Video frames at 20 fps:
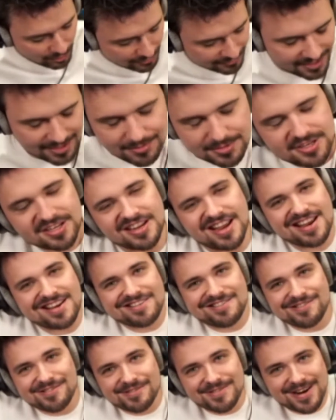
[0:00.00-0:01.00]
ale myślę,
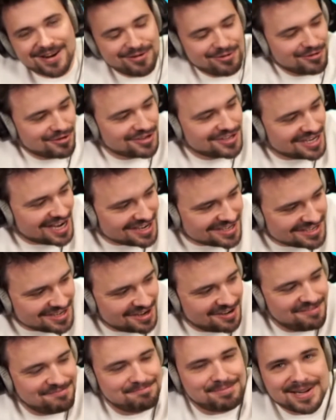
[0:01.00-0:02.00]
nie, kur
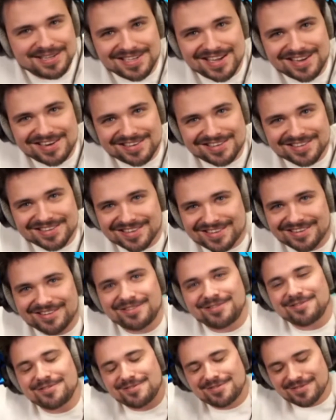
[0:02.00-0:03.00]
kurczaczek w panierce,
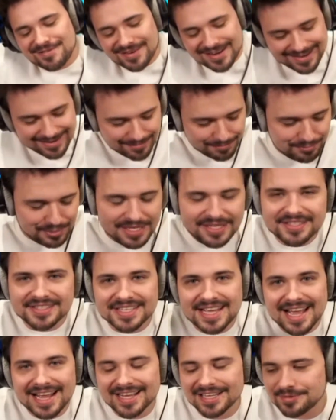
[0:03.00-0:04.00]
kurwa.
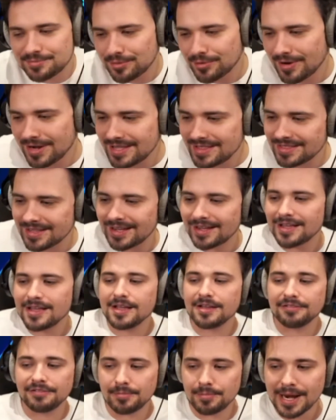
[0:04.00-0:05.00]
Pizza jakaś była inna.
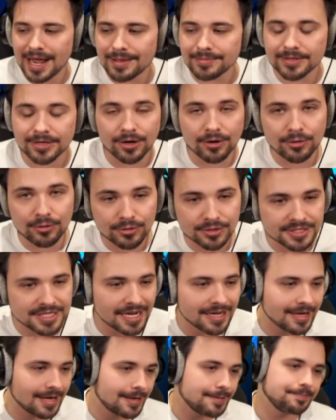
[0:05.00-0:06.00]
Wybrałem tego
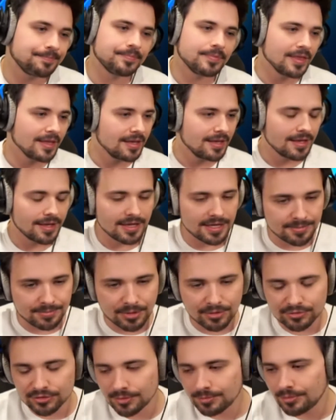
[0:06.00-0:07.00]
kurczaka. I
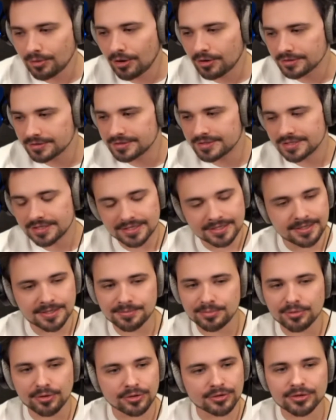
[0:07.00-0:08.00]
był to błąd. I, I
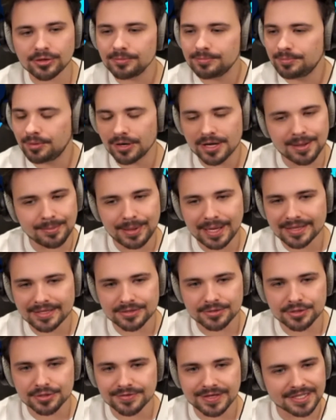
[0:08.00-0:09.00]
było to
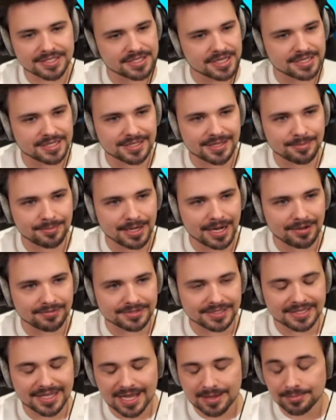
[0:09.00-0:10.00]
pojebane doświadczenie,
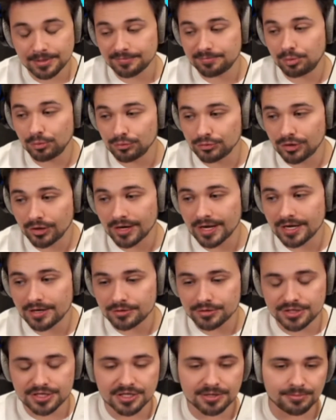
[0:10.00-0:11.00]
naprawdę. Najpierw półtorej
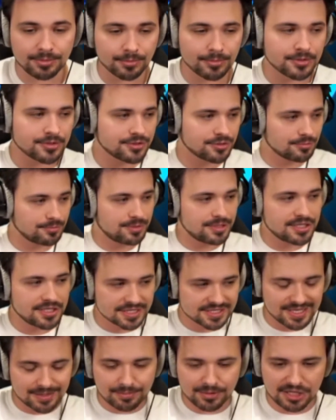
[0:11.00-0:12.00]
godziny po prostu
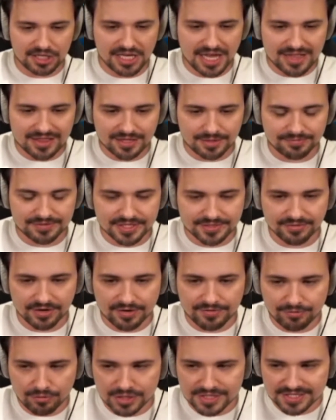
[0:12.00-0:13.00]
bycia zamkniętym w
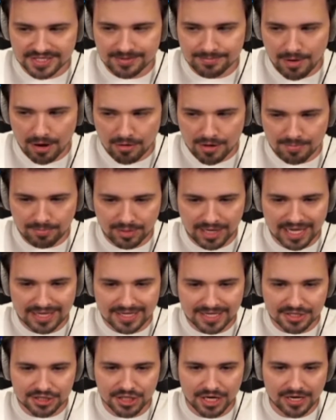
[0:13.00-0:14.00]
swojej własnej małej
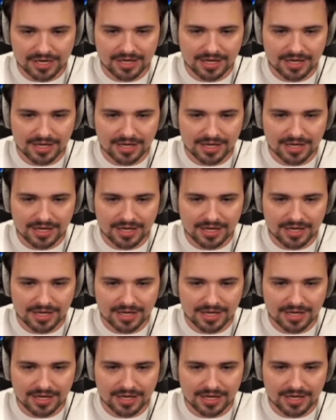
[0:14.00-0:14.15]
planecie,